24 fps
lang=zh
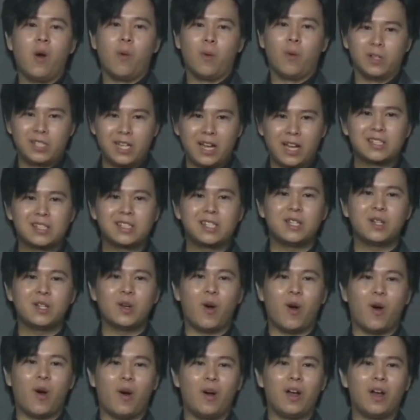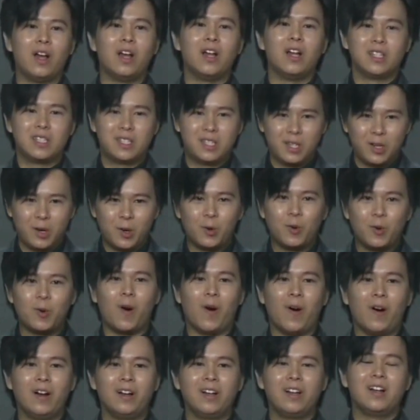我相信哦，几乎
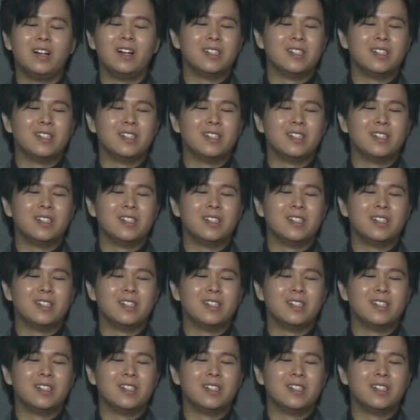哦，